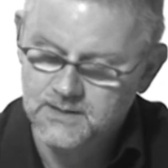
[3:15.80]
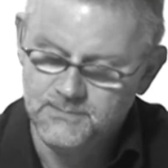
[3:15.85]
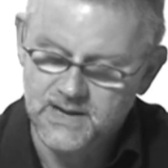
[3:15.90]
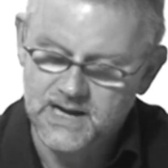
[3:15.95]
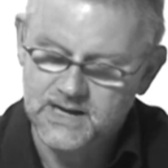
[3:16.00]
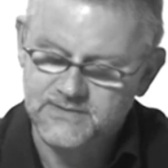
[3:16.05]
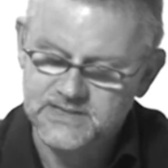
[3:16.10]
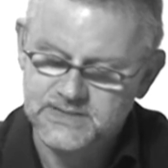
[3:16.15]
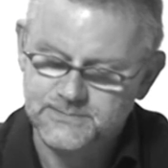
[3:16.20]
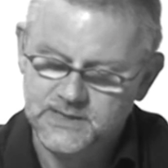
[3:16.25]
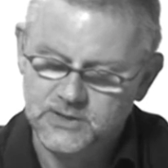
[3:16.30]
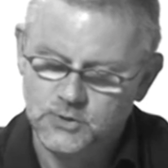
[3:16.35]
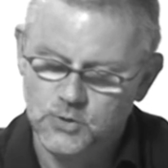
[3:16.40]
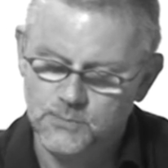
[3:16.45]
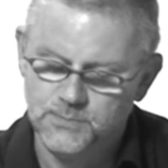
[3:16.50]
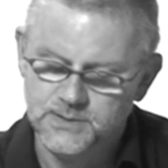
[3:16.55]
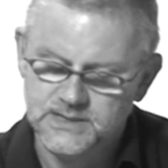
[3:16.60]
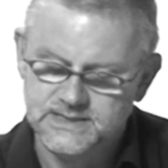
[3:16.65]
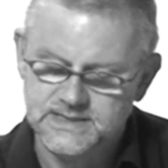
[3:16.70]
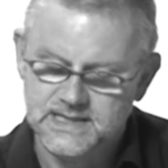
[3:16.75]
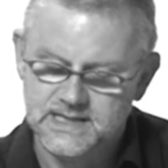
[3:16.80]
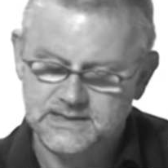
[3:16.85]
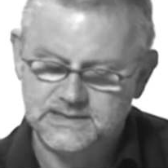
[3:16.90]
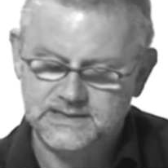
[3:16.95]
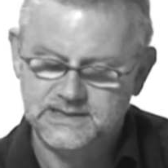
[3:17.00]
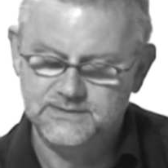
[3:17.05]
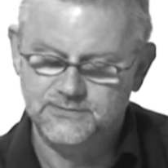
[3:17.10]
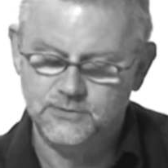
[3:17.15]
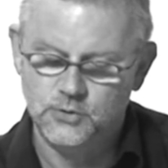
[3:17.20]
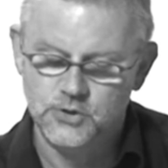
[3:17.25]
Mach, was mein Kumpel
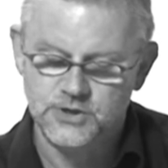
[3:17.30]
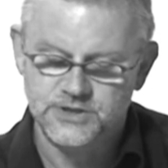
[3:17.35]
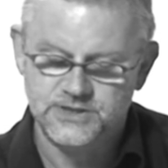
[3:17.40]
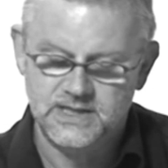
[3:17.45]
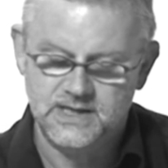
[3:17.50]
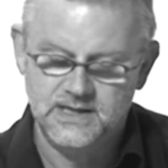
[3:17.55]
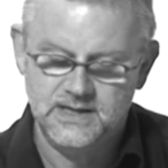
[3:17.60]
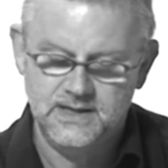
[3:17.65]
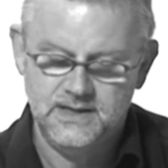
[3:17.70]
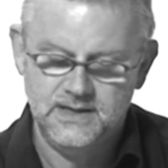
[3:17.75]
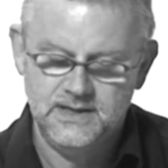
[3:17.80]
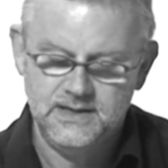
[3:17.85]
sagt, rief Rösner